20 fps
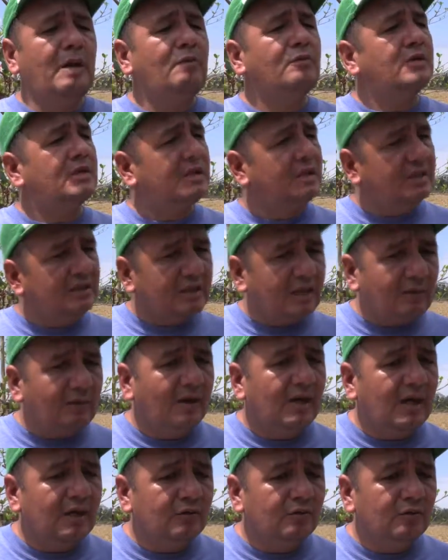vamos a seguir
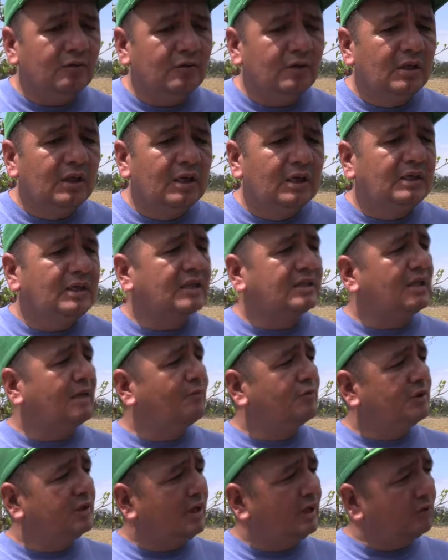trabajando. Ya
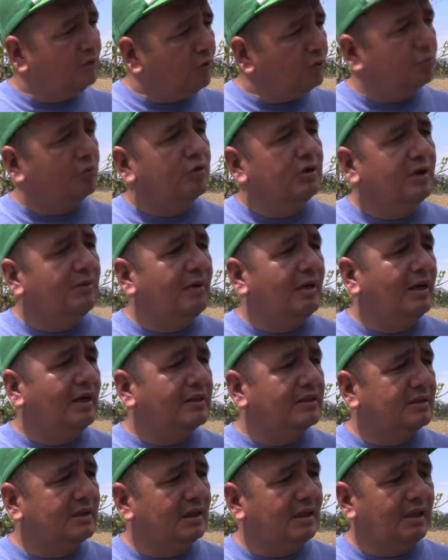estamos llegando a otro nivel
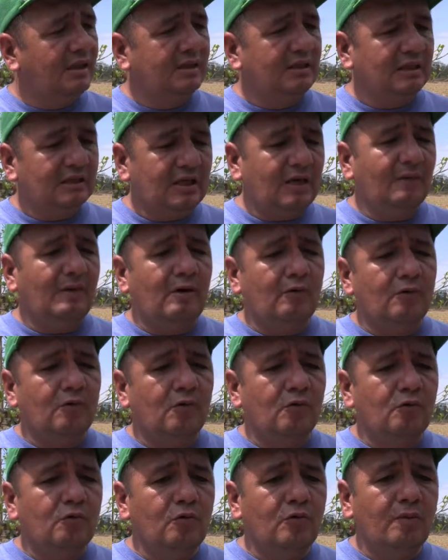este, de trabajo
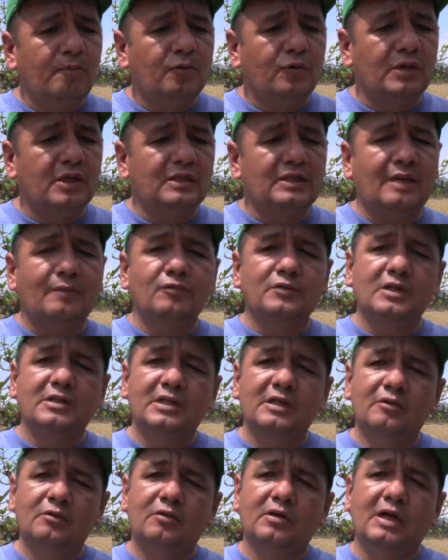con Julio porque estamos
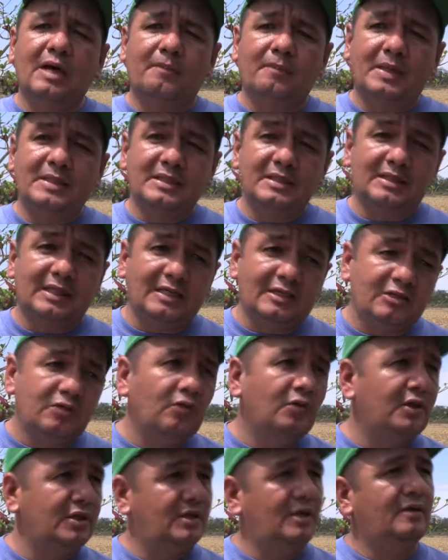haciendo
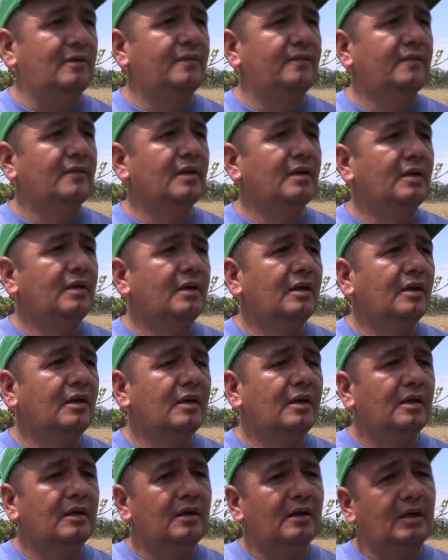capacitaciones ya.
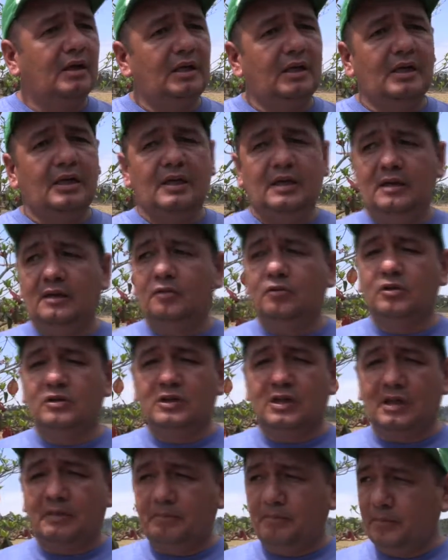Eh,
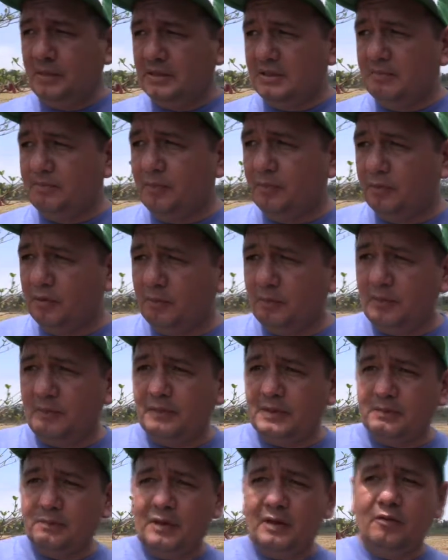nuestro
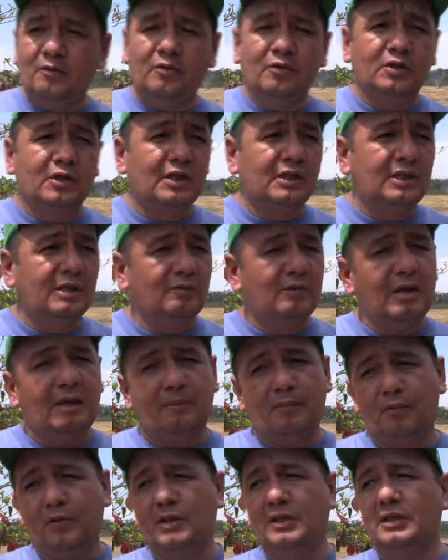principal objetivo y la
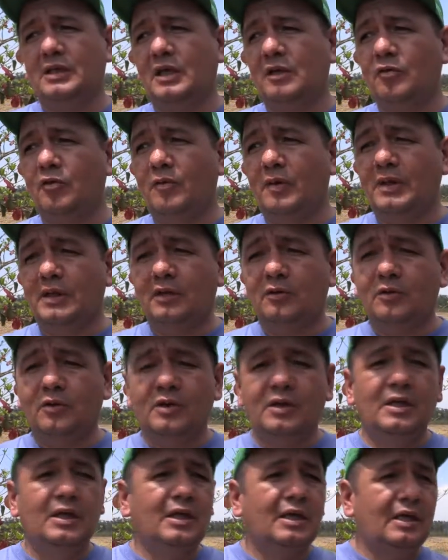política del
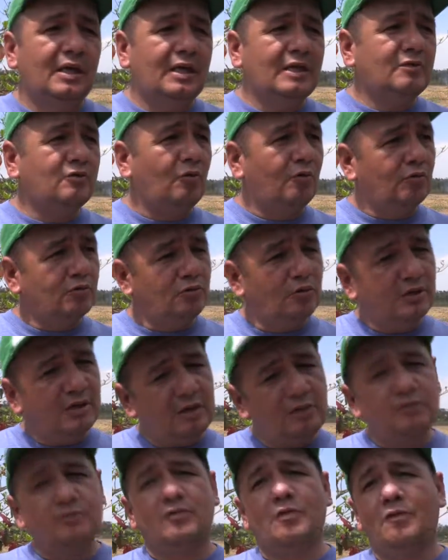gobernador es
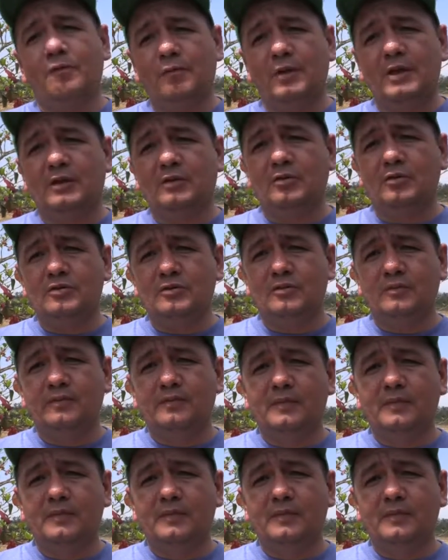solucionar los conflictos